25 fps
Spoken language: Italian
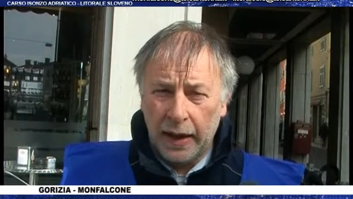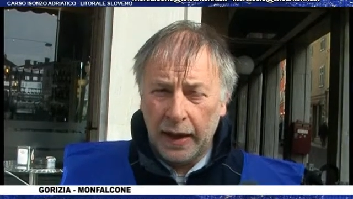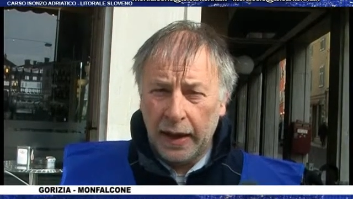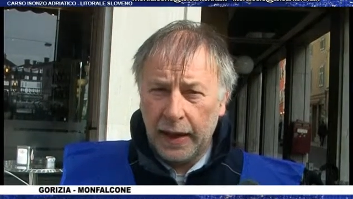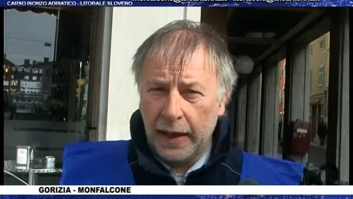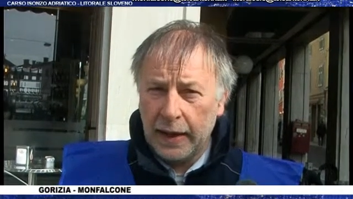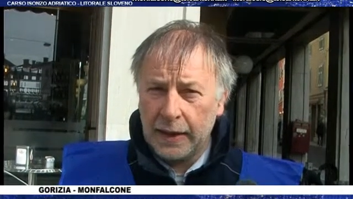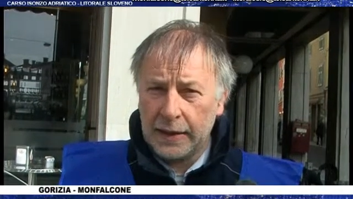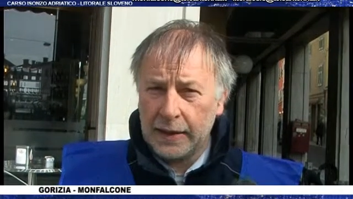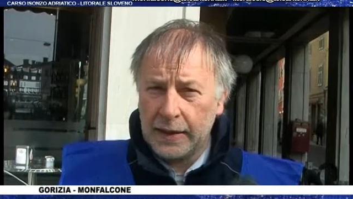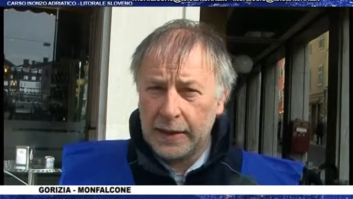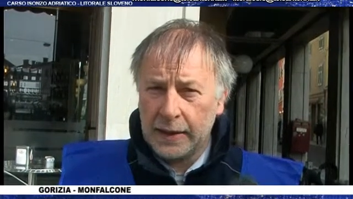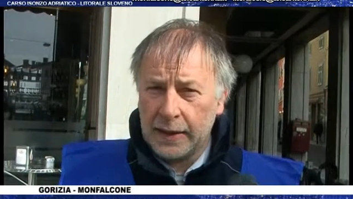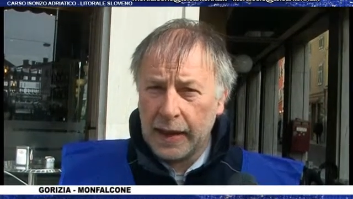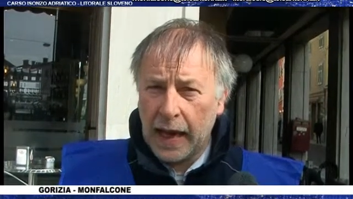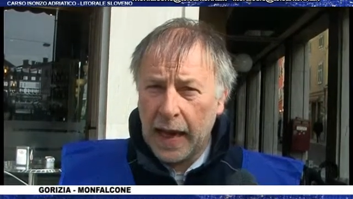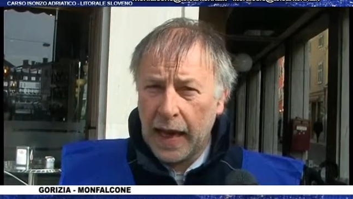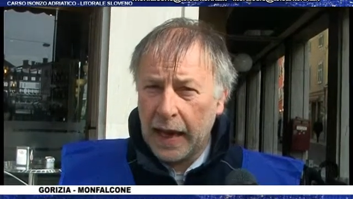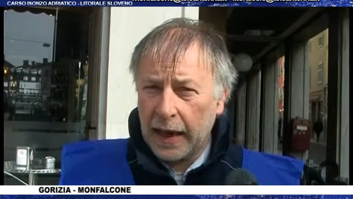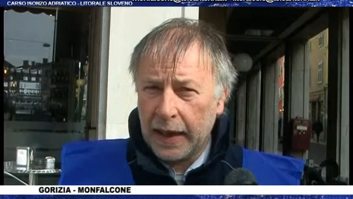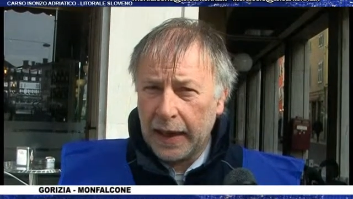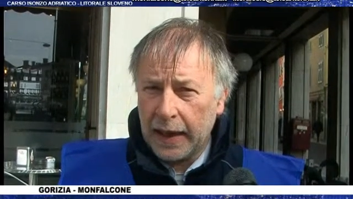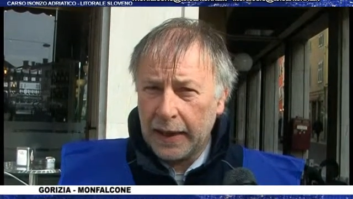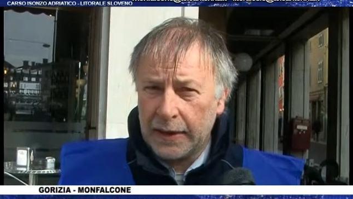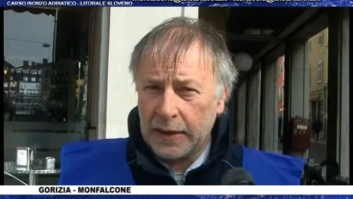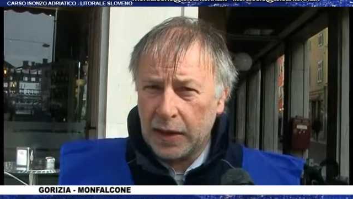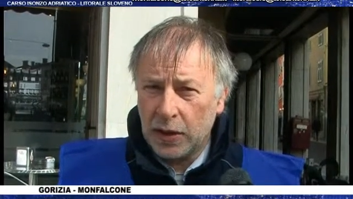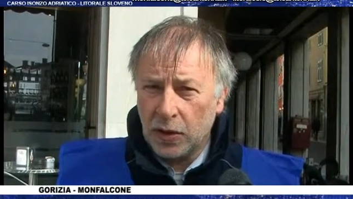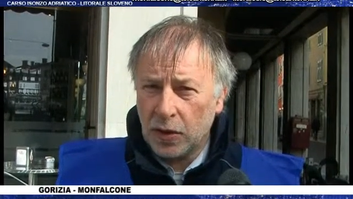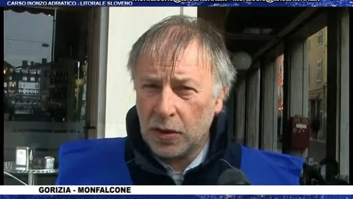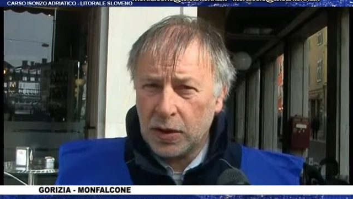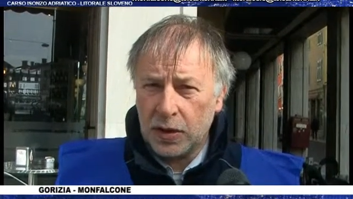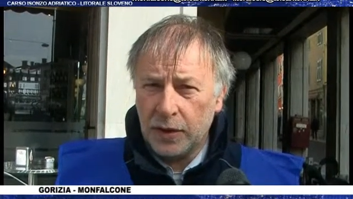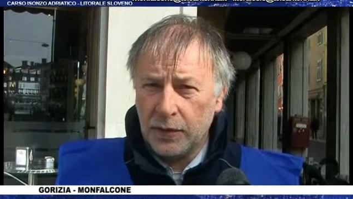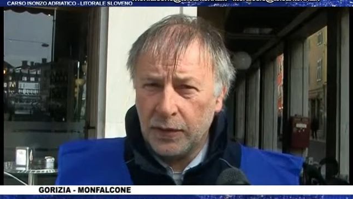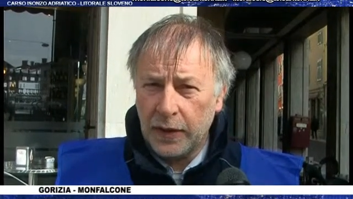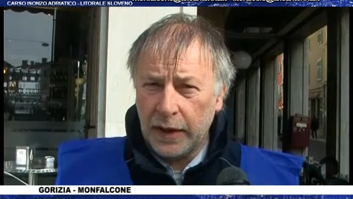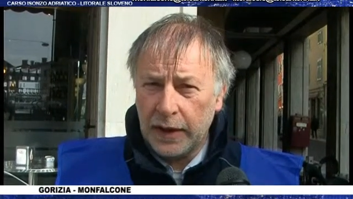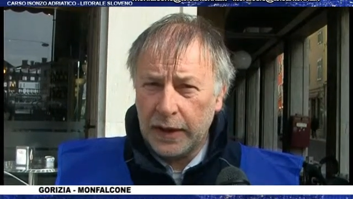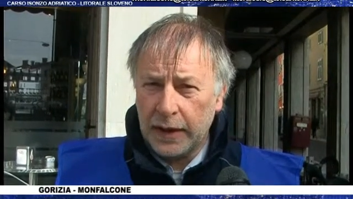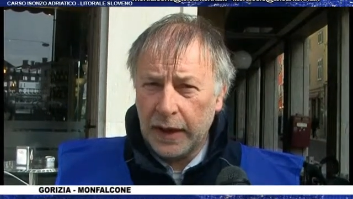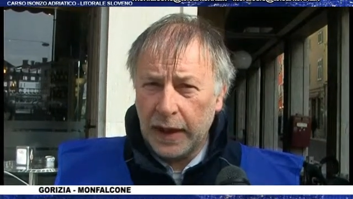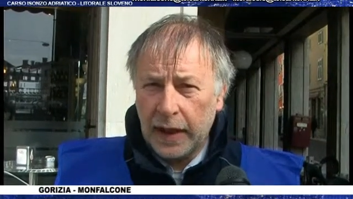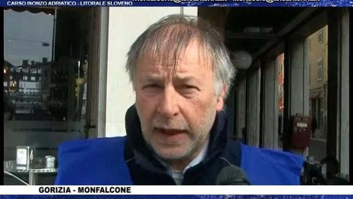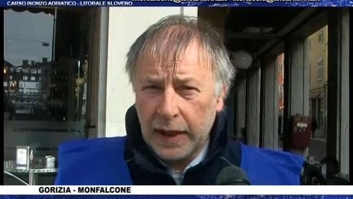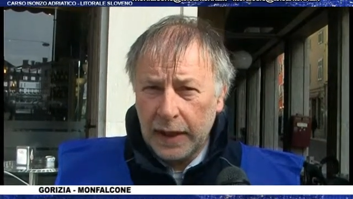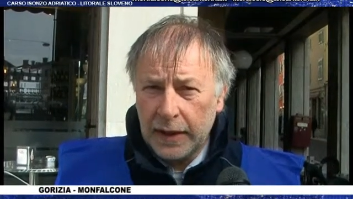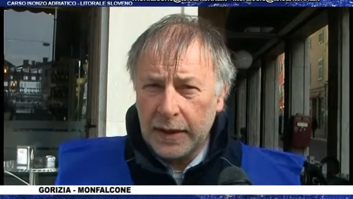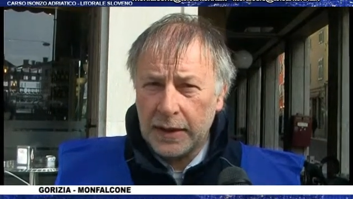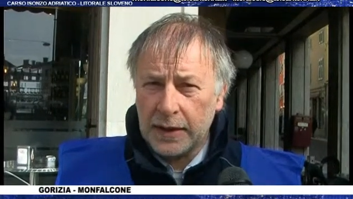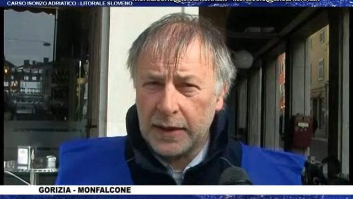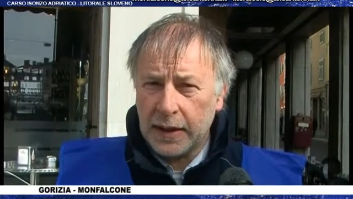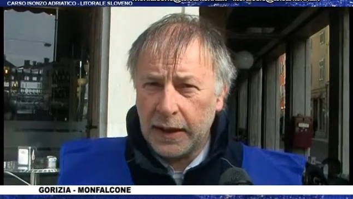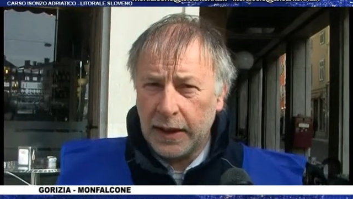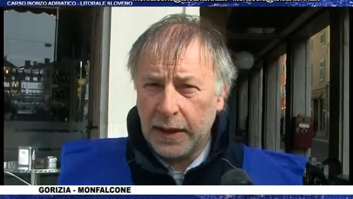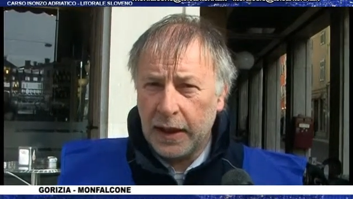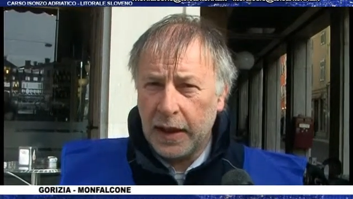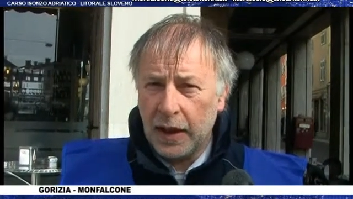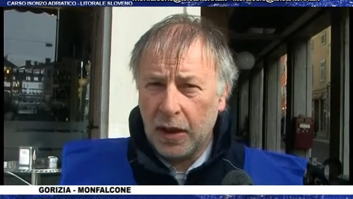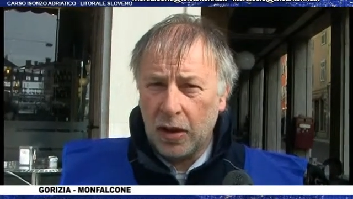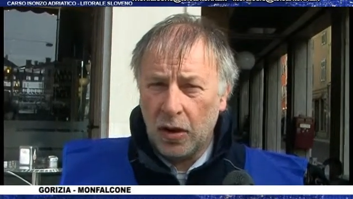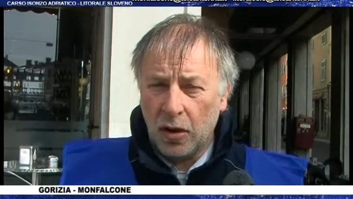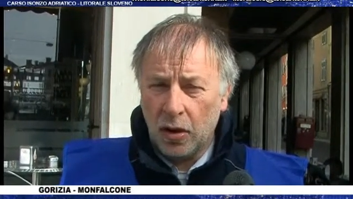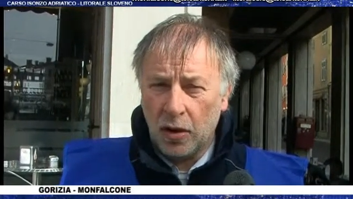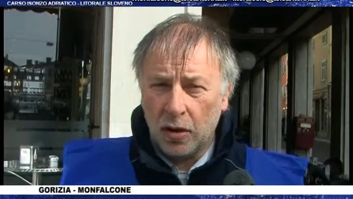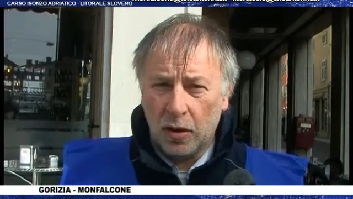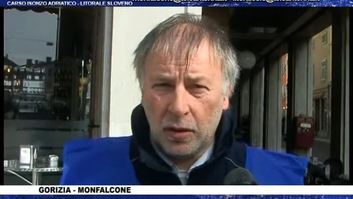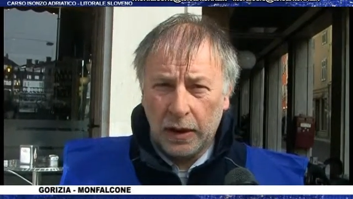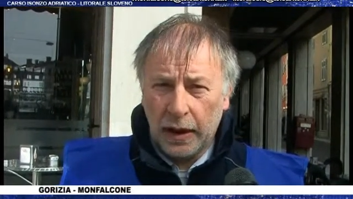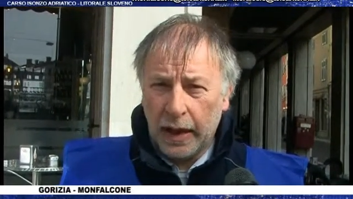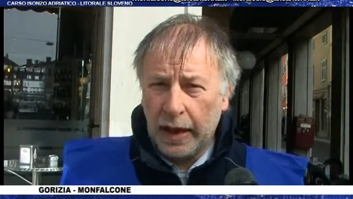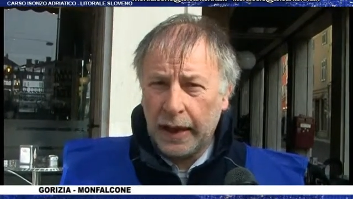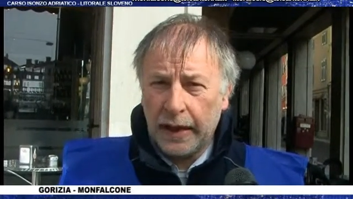eh, si sa che se non si invita il sindaco,